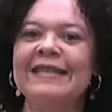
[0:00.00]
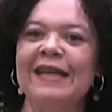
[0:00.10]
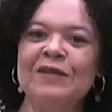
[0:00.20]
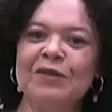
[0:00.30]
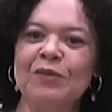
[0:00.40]

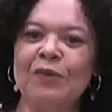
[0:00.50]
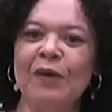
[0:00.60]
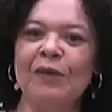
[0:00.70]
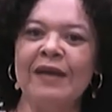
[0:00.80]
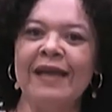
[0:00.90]
da
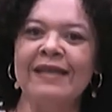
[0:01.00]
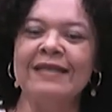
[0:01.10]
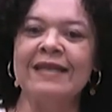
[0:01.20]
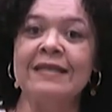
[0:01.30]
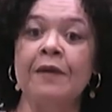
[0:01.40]
sua
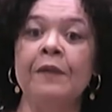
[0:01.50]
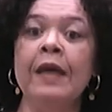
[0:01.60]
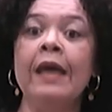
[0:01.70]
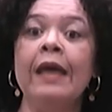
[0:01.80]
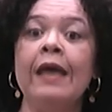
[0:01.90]
organização.
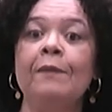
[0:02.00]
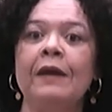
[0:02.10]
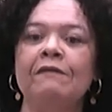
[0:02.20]
E para